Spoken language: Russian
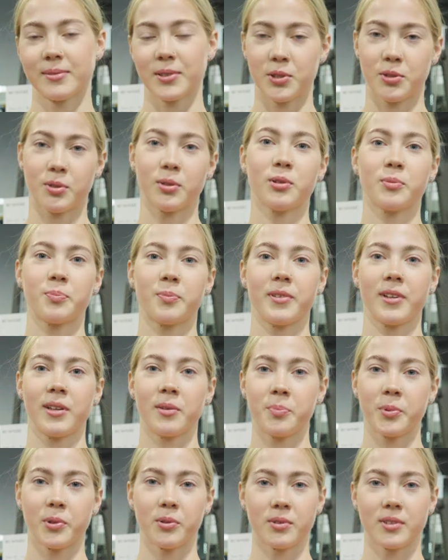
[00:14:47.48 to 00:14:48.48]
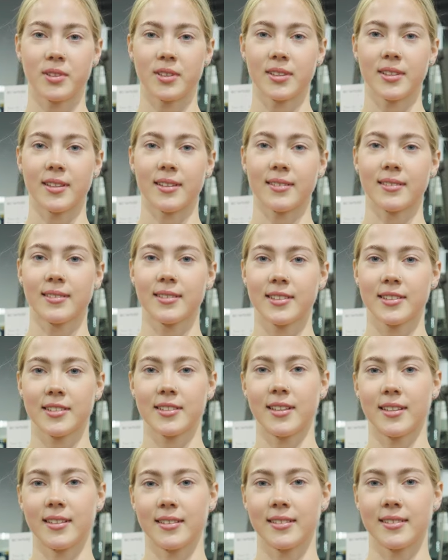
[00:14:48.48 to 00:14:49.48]
Еще леп, леплю иногда из
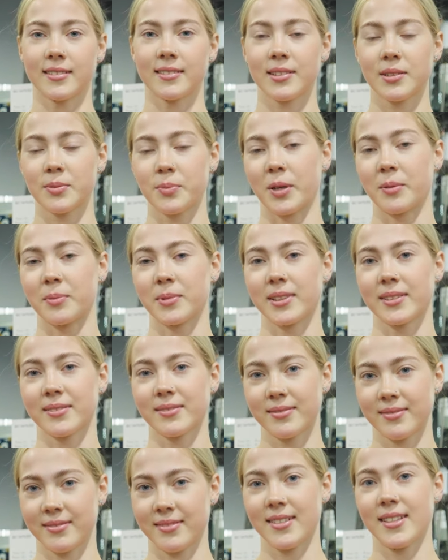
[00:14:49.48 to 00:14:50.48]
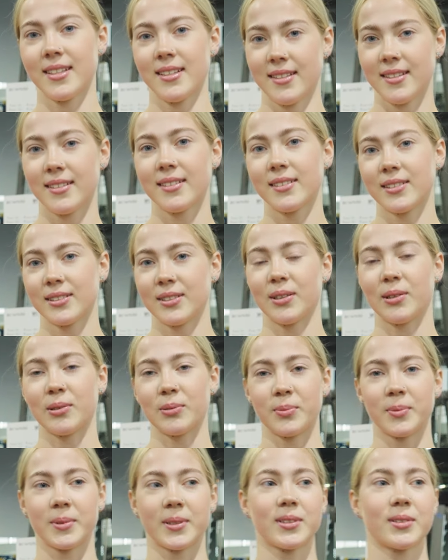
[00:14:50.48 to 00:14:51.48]
глины с мамой. Она
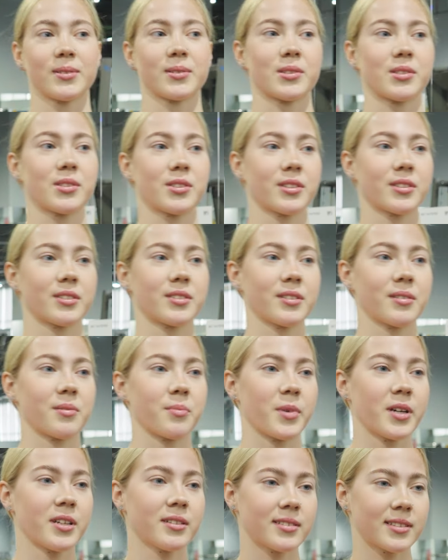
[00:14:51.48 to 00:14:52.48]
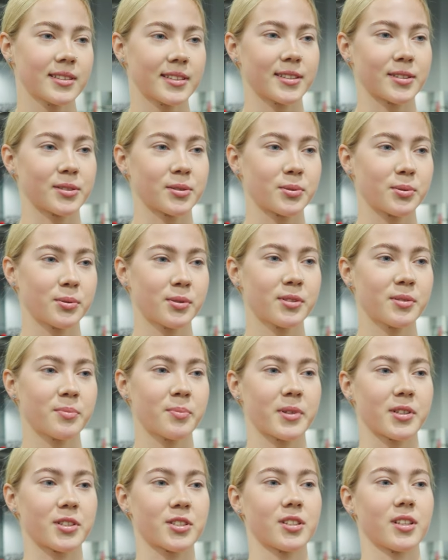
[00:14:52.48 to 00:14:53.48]
любит тоже, сейчас занимается, какие-то курсы
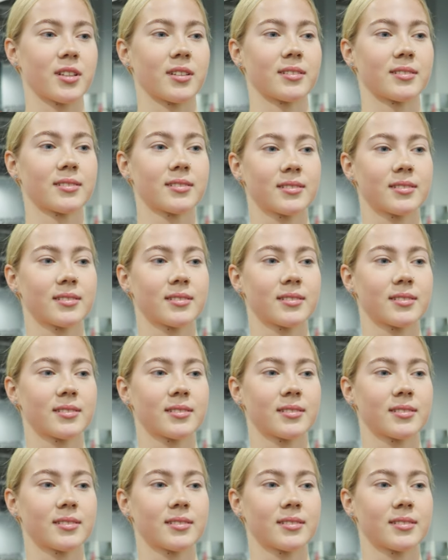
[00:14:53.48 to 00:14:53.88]
прошла.